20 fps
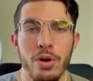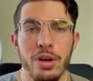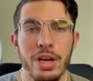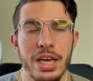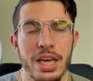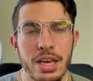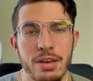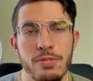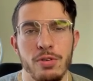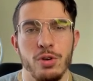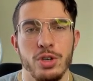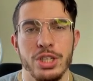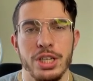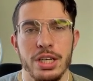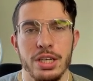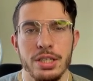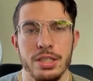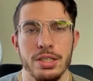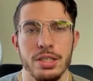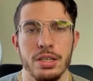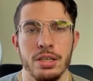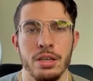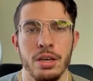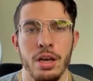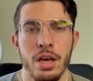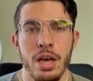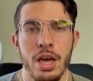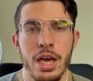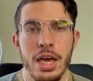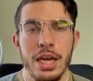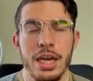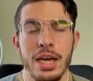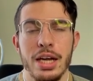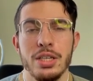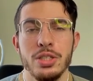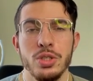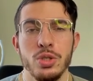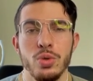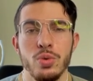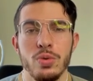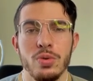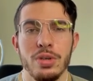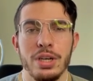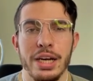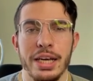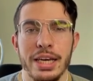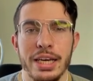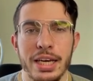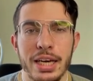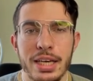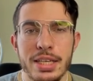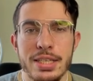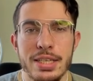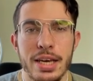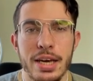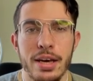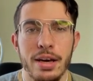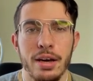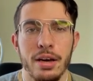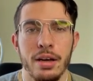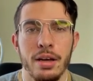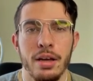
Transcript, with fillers: évangéliser Quels sont les critères